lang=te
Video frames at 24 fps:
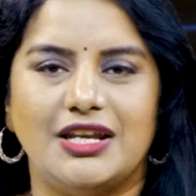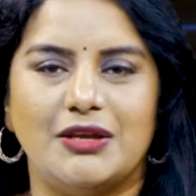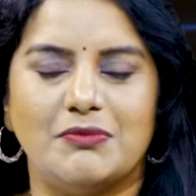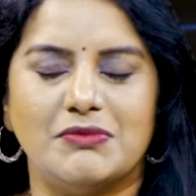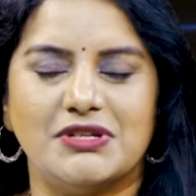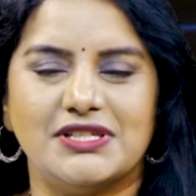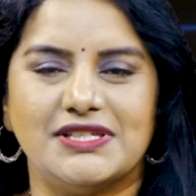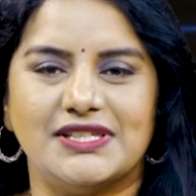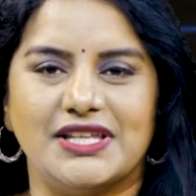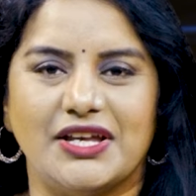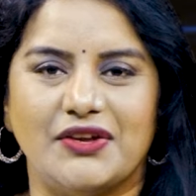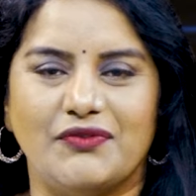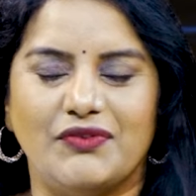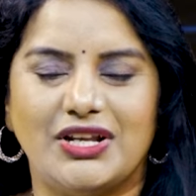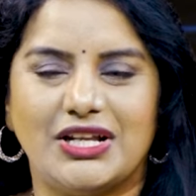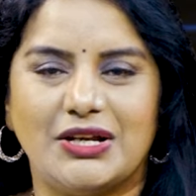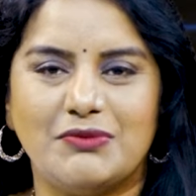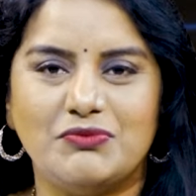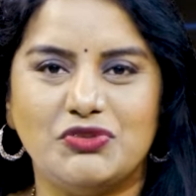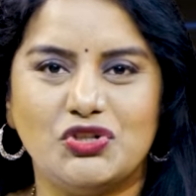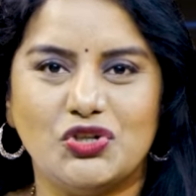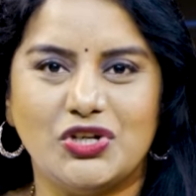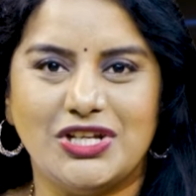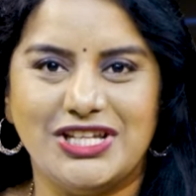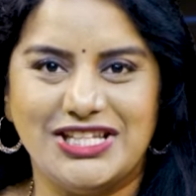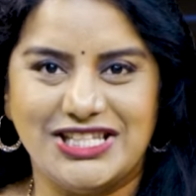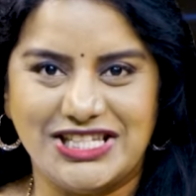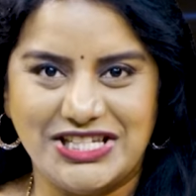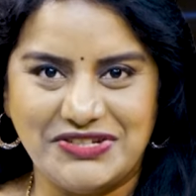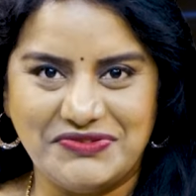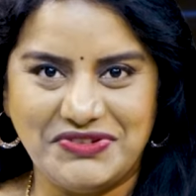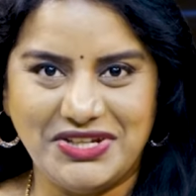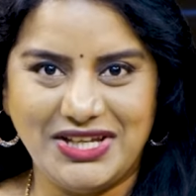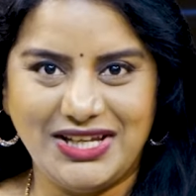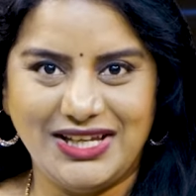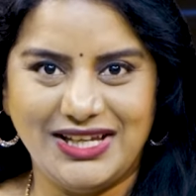నమస్తే వెల్కమ్ టు హిట్
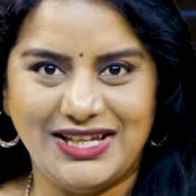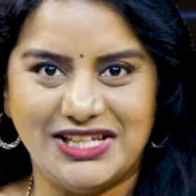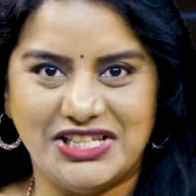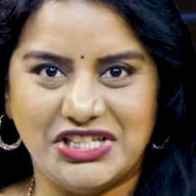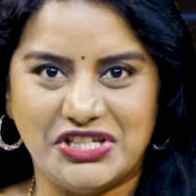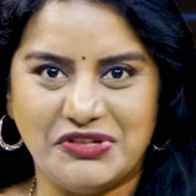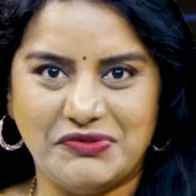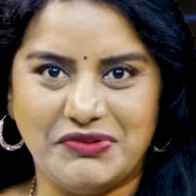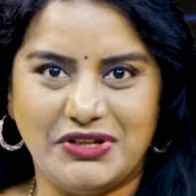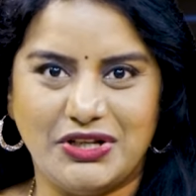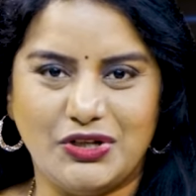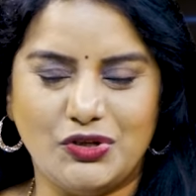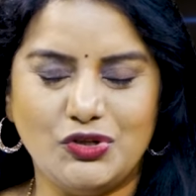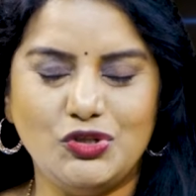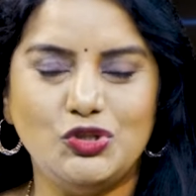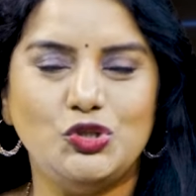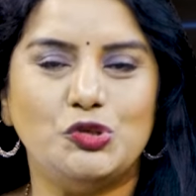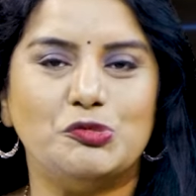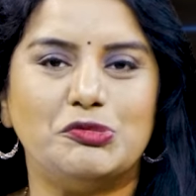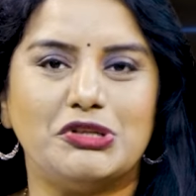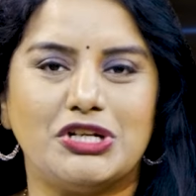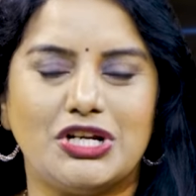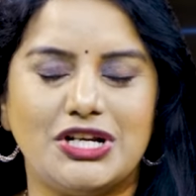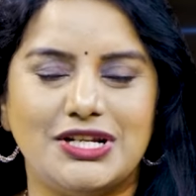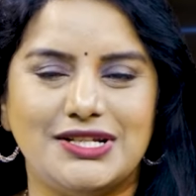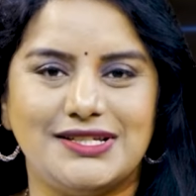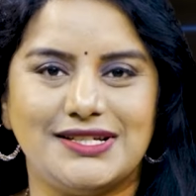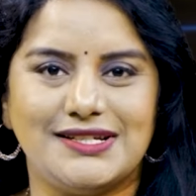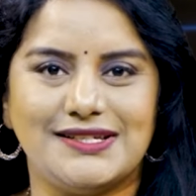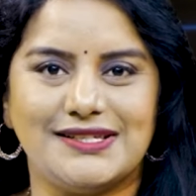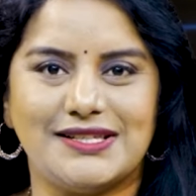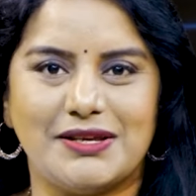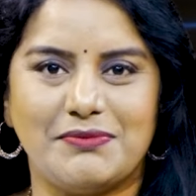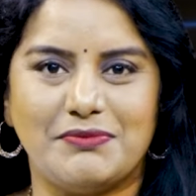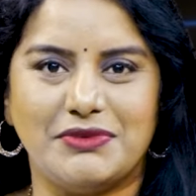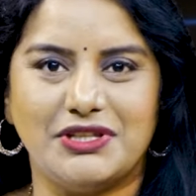టీవీ హిట్ టీవీలో
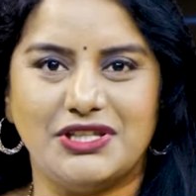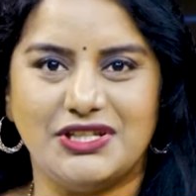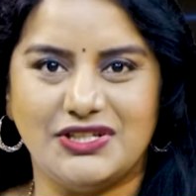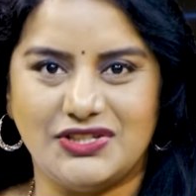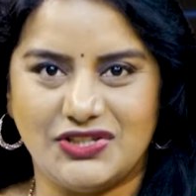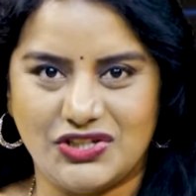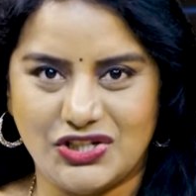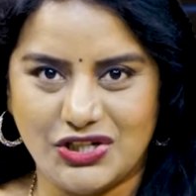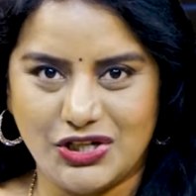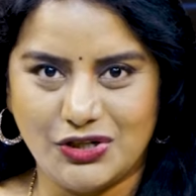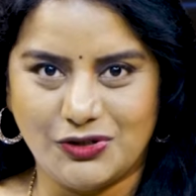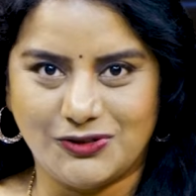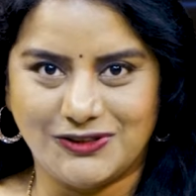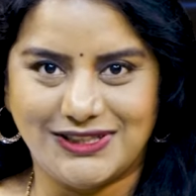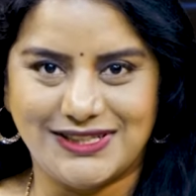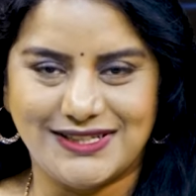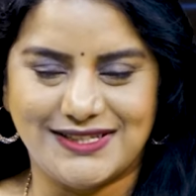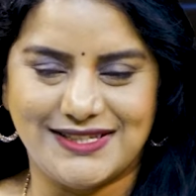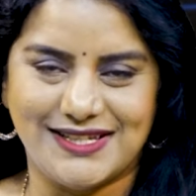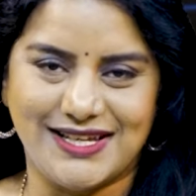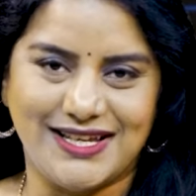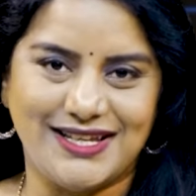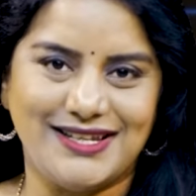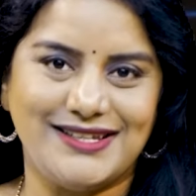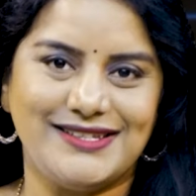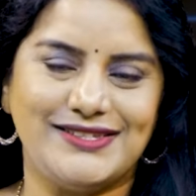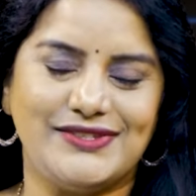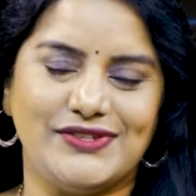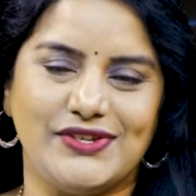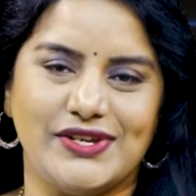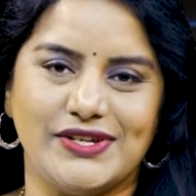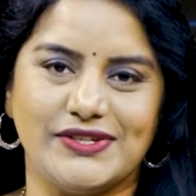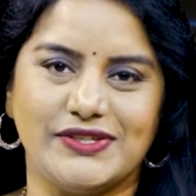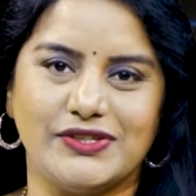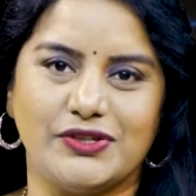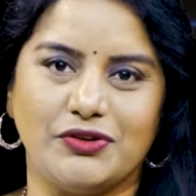న్యూమరాలజీకి సంబంధించి కొంత సిరీస్
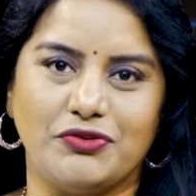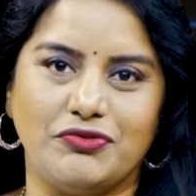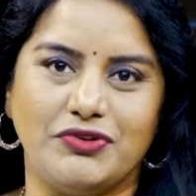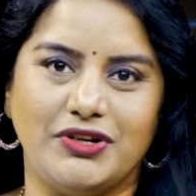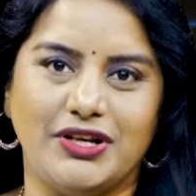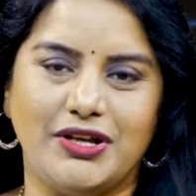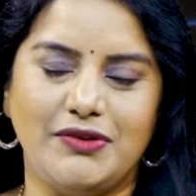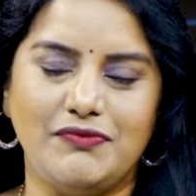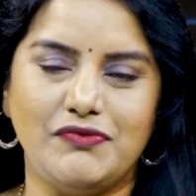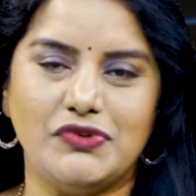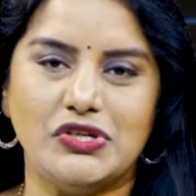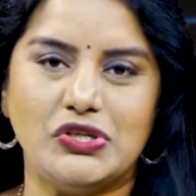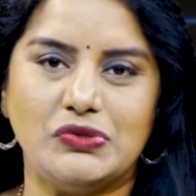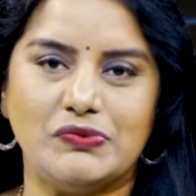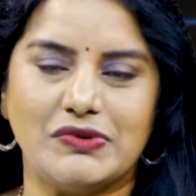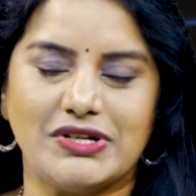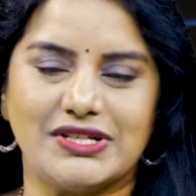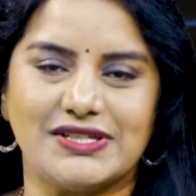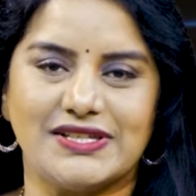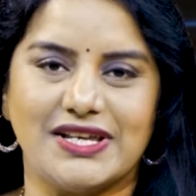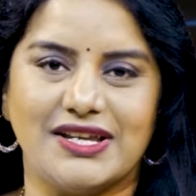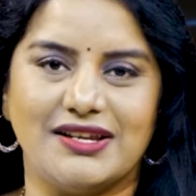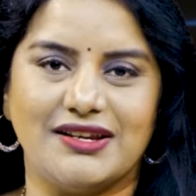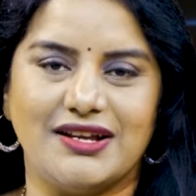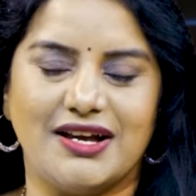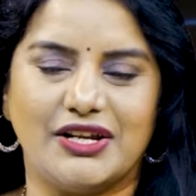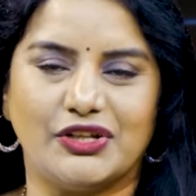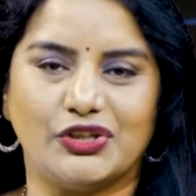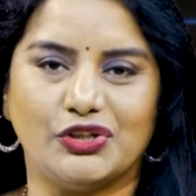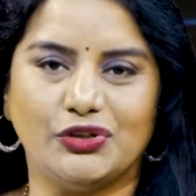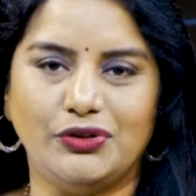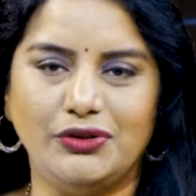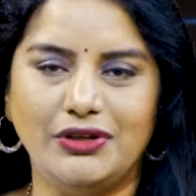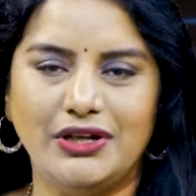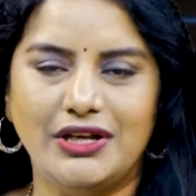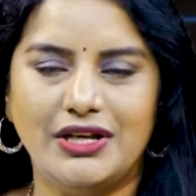చేస్తూ ఉన్నాం విశ్వక్ సేన్
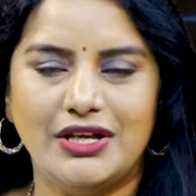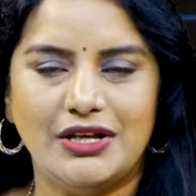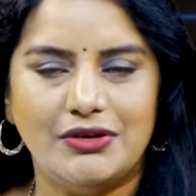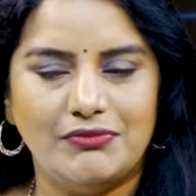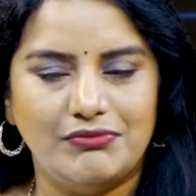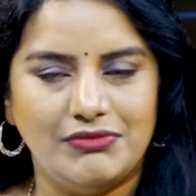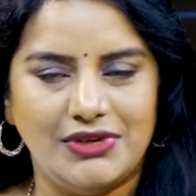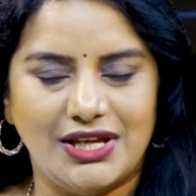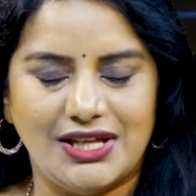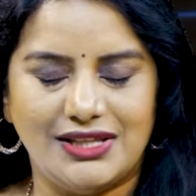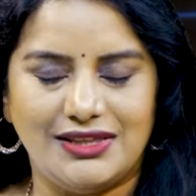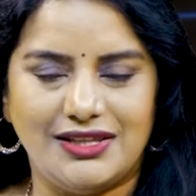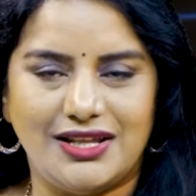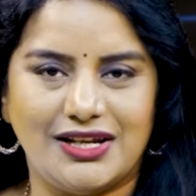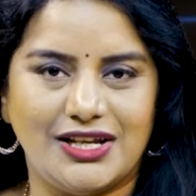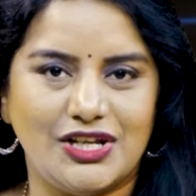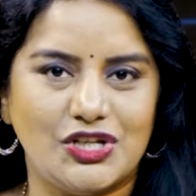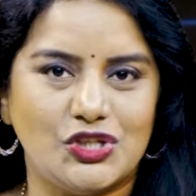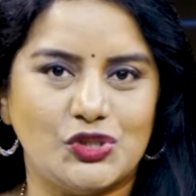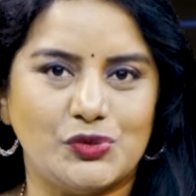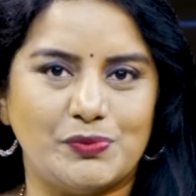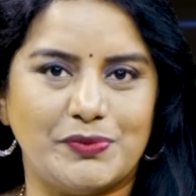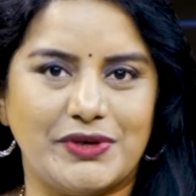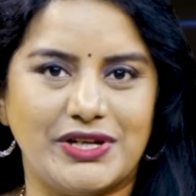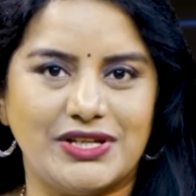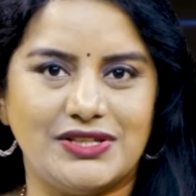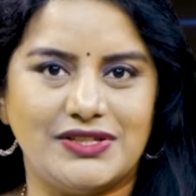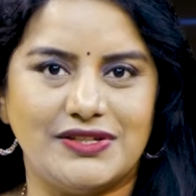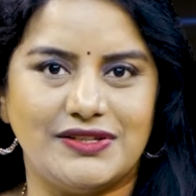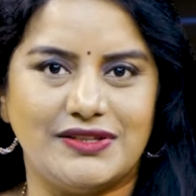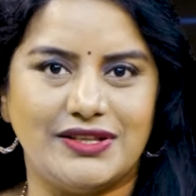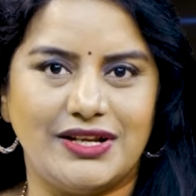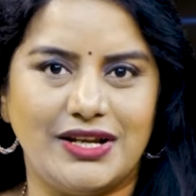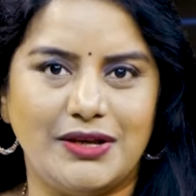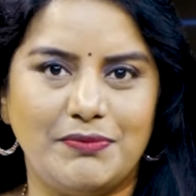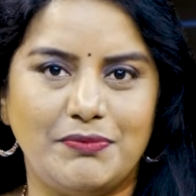గారితో మీ అందరికీ
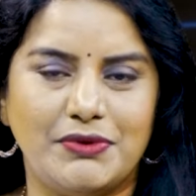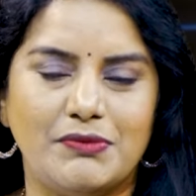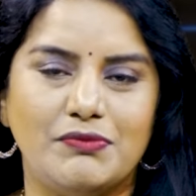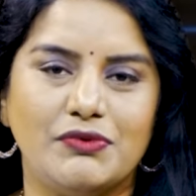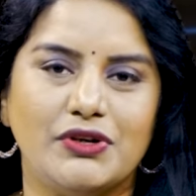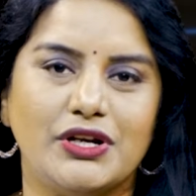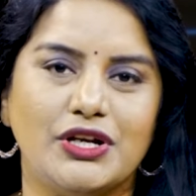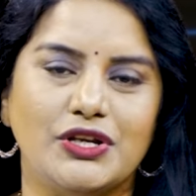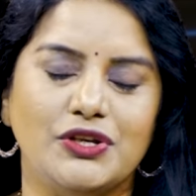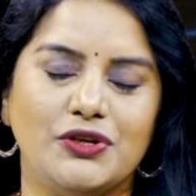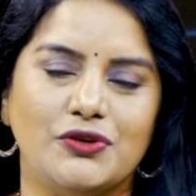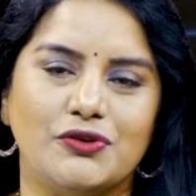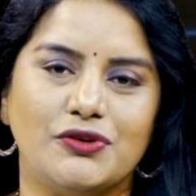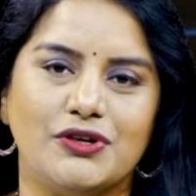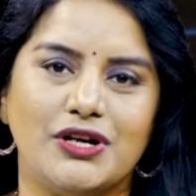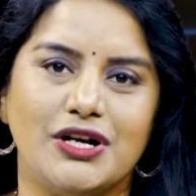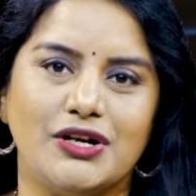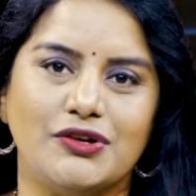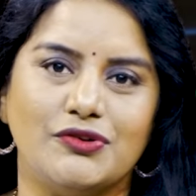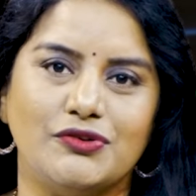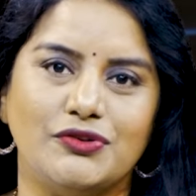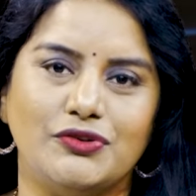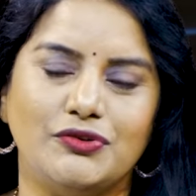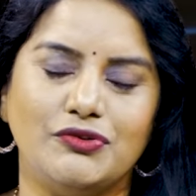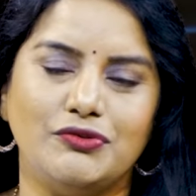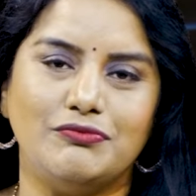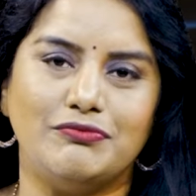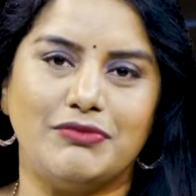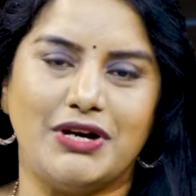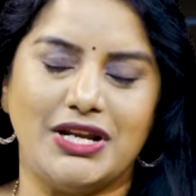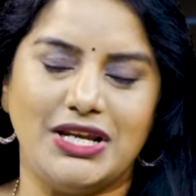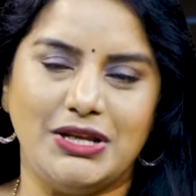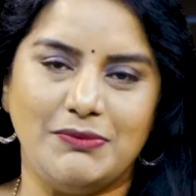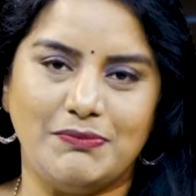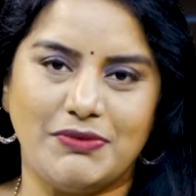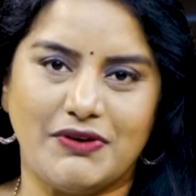సుపరిచితులే ప్రముఖ యోగా గురు
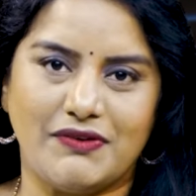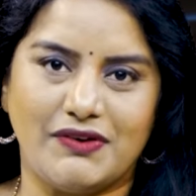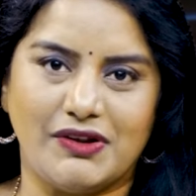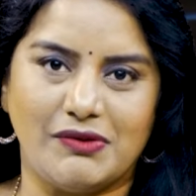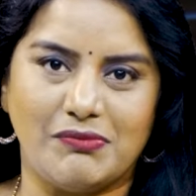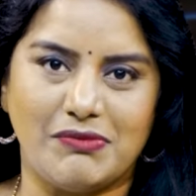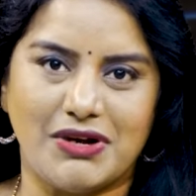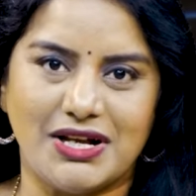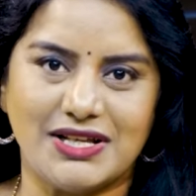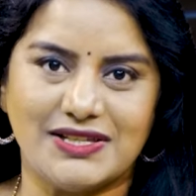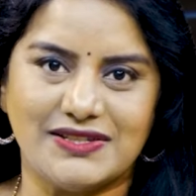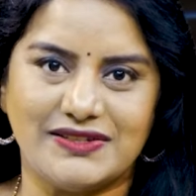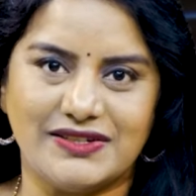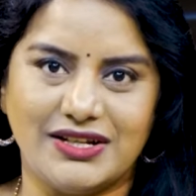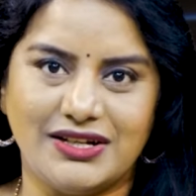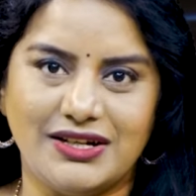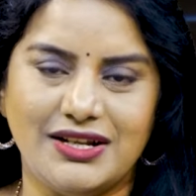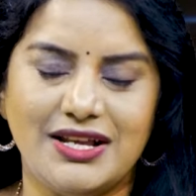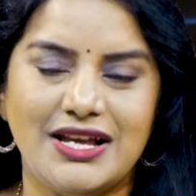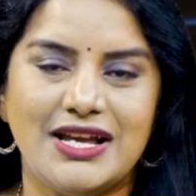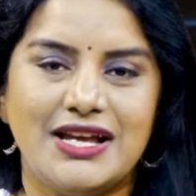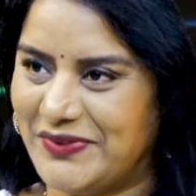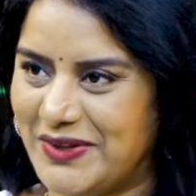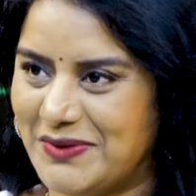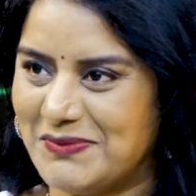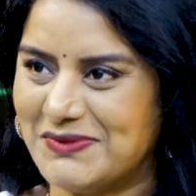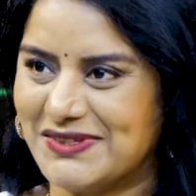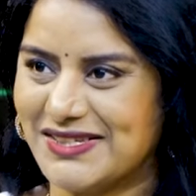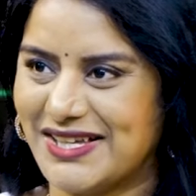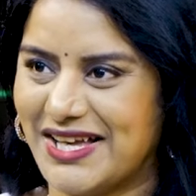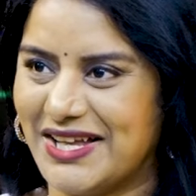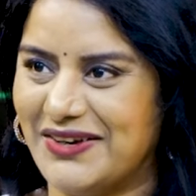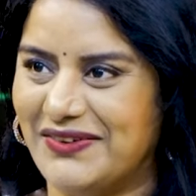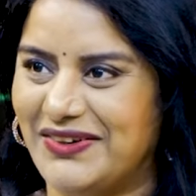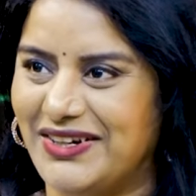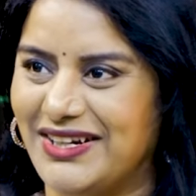మనీ పవర్ మాస్టర్
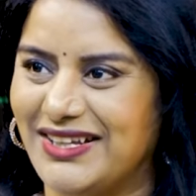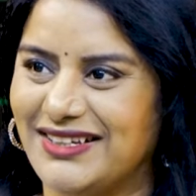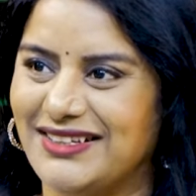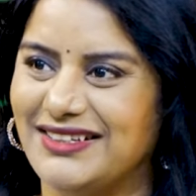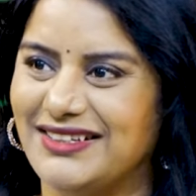నమస్కారం అండి